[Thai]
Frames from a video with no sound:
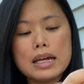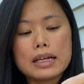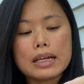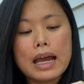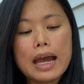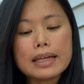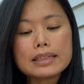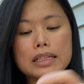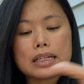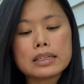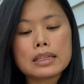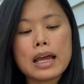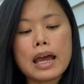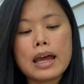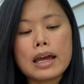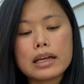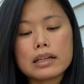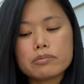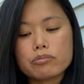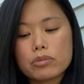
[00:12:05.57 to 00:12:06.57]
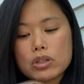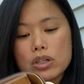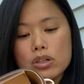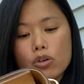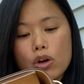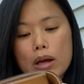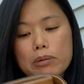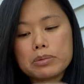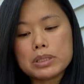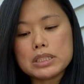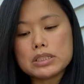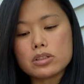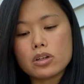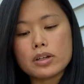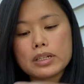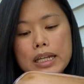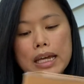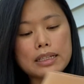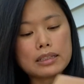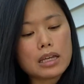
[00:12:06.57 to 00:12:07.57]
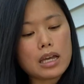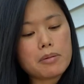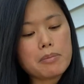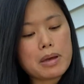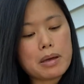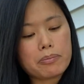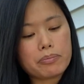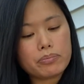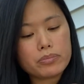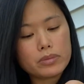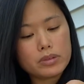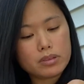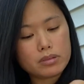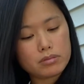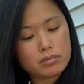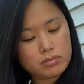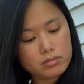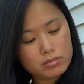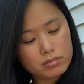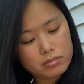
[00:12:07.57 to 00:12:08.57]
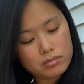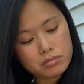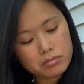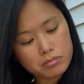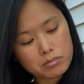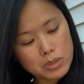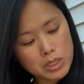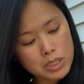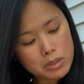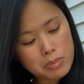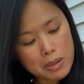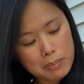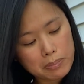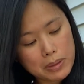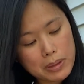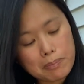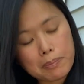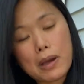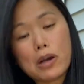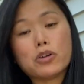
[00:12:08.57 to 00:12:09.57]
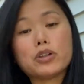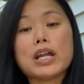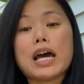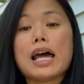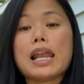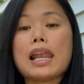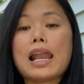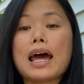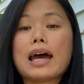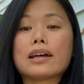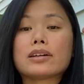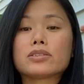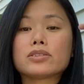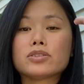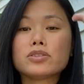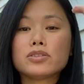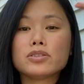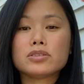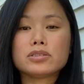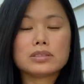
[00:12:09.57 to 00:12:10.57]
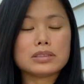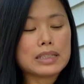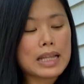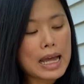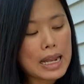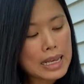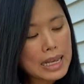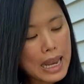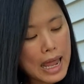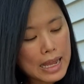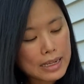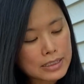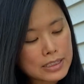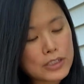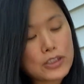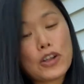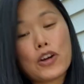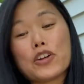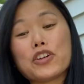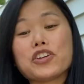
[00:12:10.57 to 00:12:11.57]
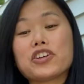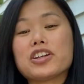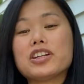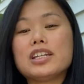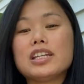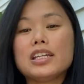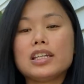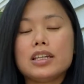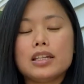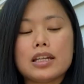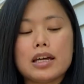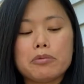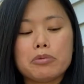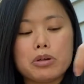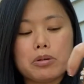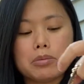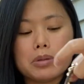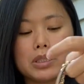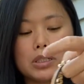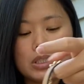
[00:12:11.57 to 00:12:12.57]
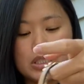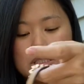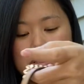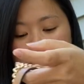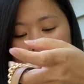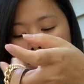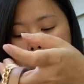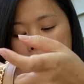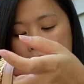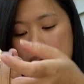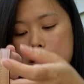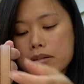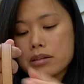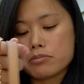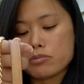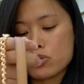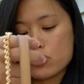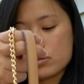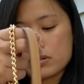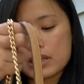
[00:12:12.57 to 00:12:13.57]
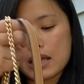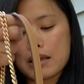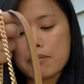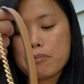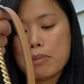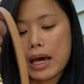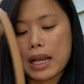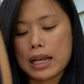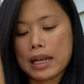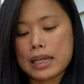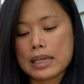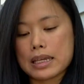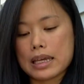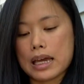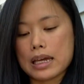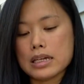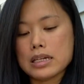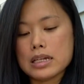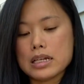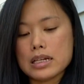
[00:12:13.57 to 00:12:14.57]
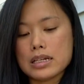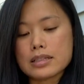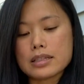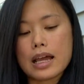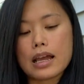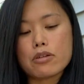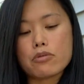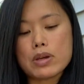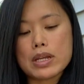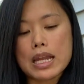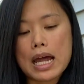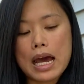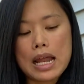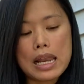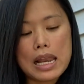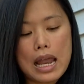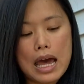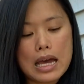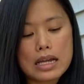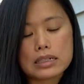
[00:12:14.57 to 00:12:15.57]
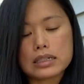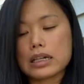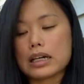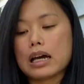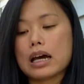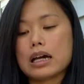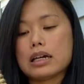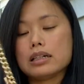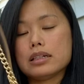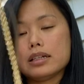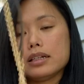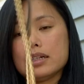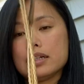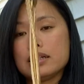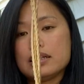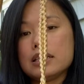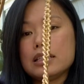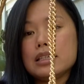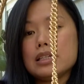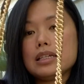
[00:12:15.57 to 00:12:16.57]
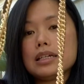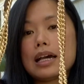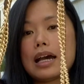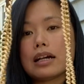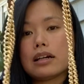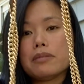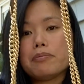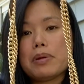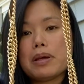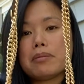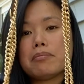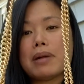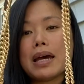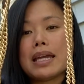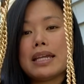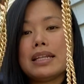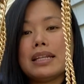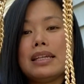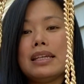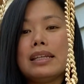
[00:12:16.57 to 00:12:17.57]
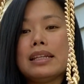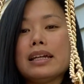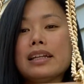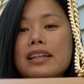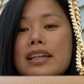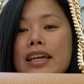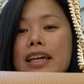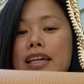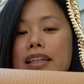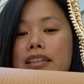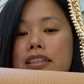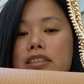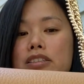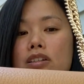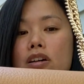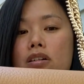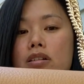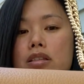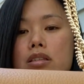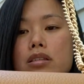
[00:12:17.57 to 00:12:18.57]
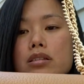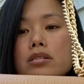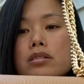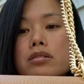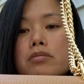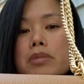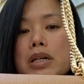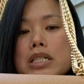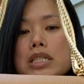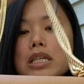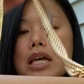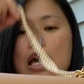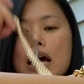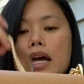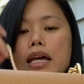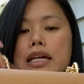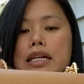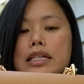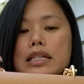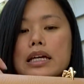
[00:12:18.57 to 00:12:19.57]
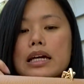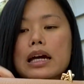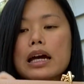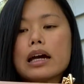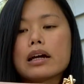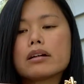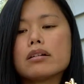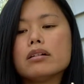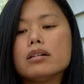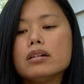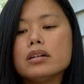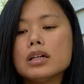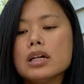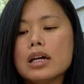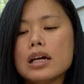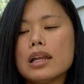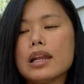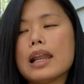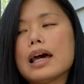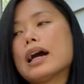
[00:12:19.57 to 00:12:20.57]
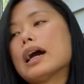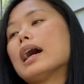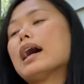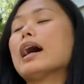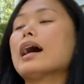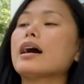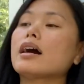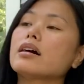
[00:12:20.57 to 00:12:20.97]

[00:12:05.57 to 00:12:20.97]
ง่ายแต่ถ้าความคิดจอยนะถ้าแบบมีแบบกระเป๋าด้านหลังด้านหลังอีกหน่อยก็ดีนะเพราะบางทีจอยใส่วงใส่ปัดอะไรเงี้ยใส่ไว้ด้านหลังนะคะ นี่ค่ะก็เป็นใบนี้นั่นเองที่จอยซื้อมาใช้นะคะ ก็ราคา